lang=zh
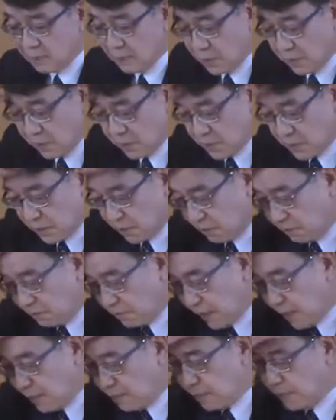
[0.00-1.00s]
亚当和
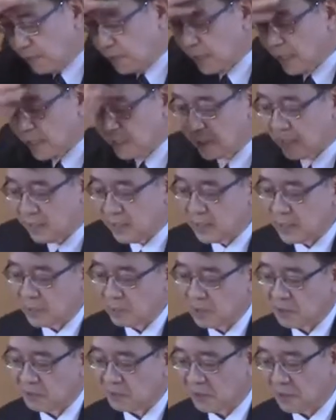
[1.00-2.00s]
夏娃失
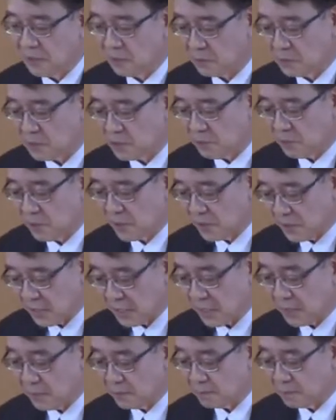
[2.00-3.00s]
去了
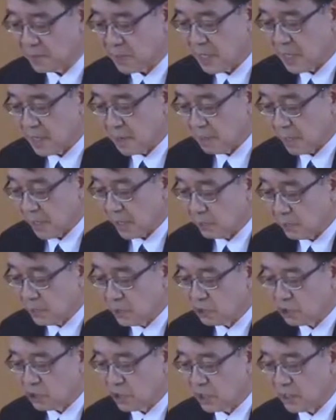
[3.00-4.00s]
神的恩惠
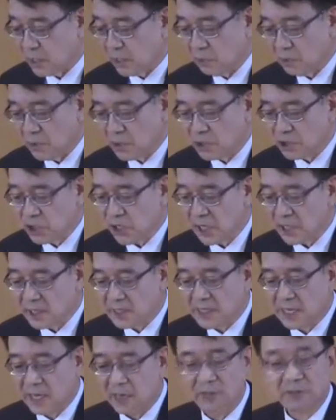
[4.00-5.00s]
和与
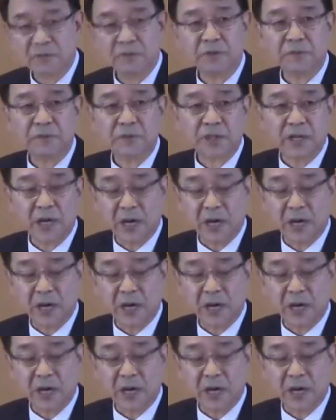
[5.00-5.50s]
神的